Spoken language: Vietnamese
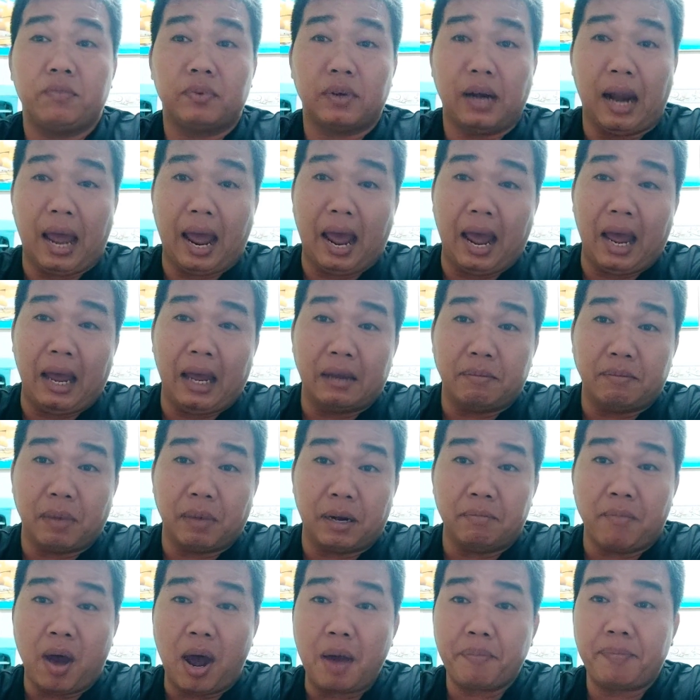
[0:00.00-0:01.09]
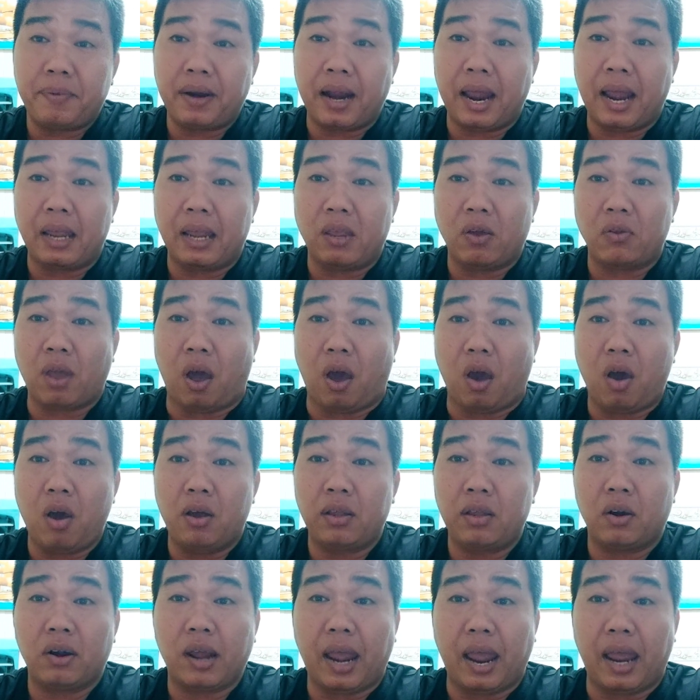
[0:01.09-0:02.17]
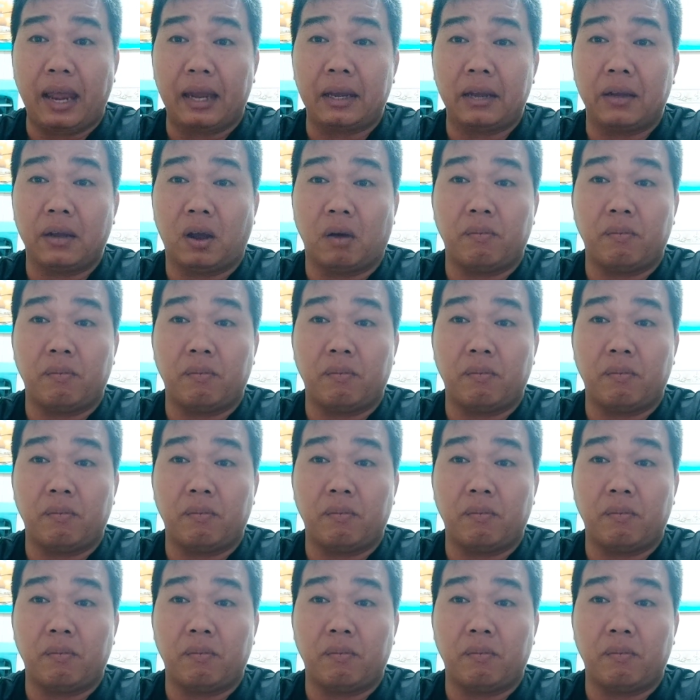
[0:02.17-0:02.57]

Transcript: là mình bóp ra nhỏ nhỏ cho nó ăn